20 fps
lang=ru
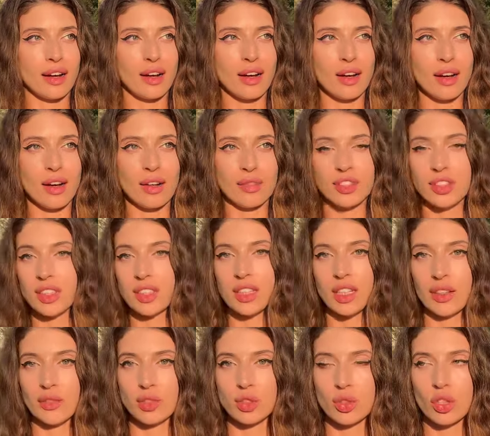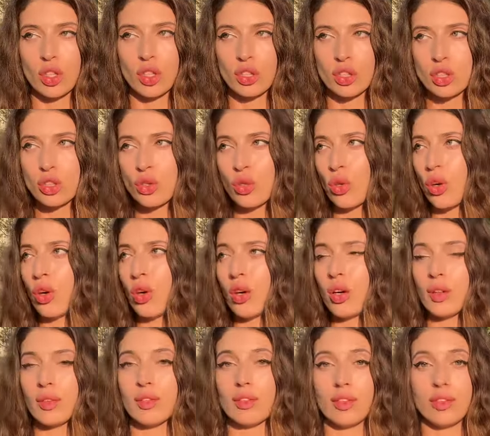а, всегда все
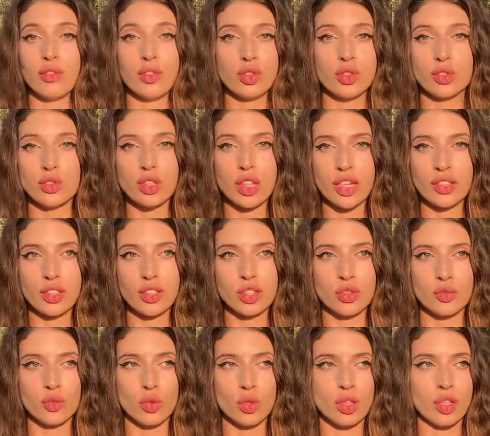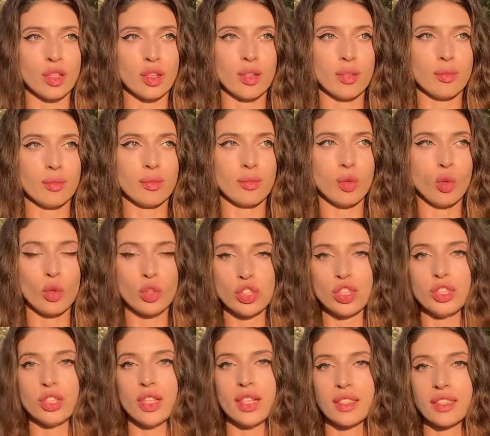хорошо, в результате чего она
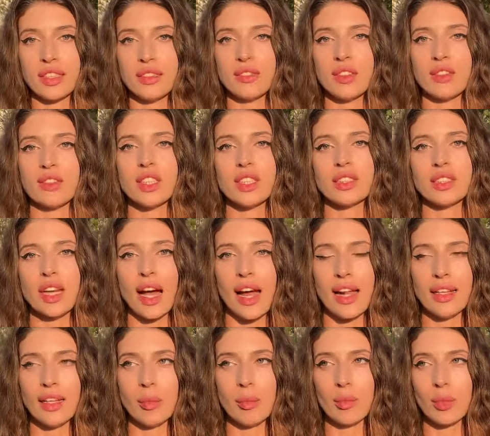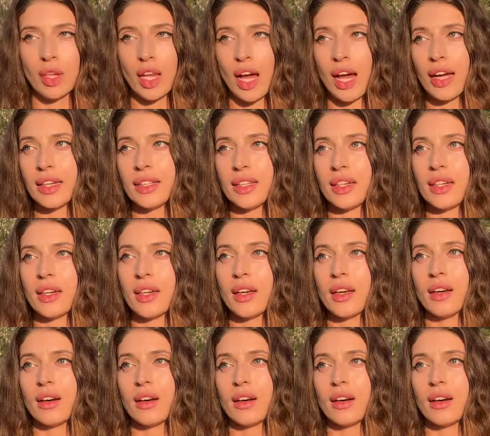очень активна в социальном плане,